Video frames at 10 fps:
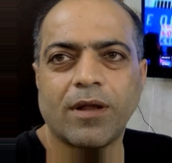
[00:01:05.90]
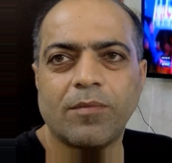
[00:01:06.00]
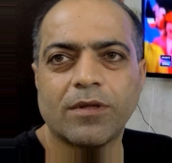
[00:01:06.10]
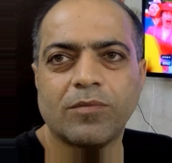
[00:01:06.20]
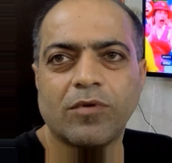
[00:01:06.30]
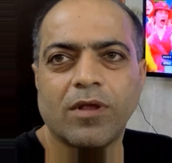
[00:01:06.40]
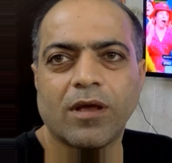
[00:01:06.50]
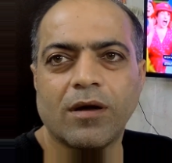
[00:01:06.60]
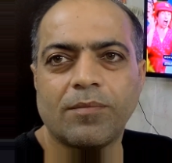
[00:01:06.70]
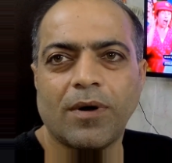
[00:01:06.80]
करना मत
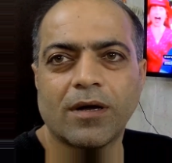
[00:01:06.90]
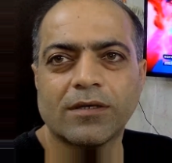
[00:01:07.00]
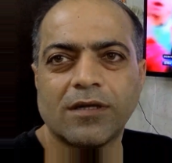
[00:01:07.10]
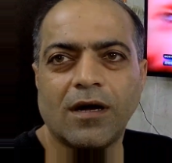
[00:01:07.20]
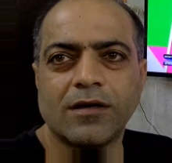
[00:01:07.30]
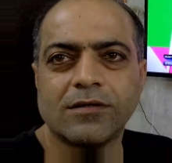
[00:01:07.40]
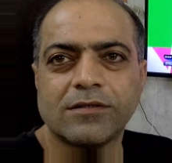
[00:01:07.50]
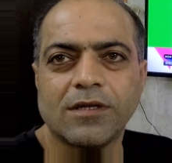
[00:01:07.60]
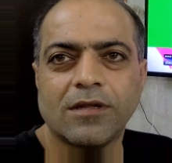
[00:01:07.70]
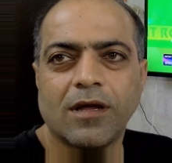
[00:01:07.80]
भूलिएगा
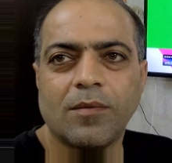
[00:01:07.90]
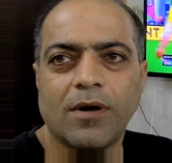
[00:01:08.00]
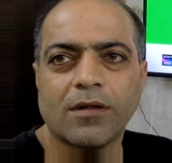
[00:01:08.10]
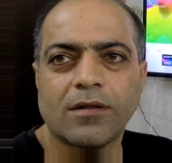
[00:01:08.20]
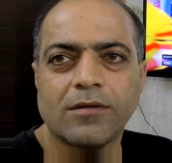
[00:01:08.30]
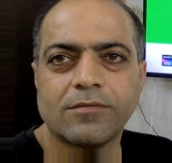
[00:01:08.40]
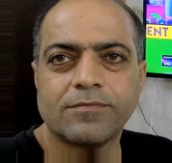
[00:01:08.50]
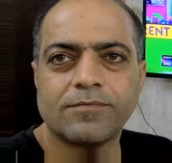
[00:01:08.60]
पाकिस्तान जिंदाबाद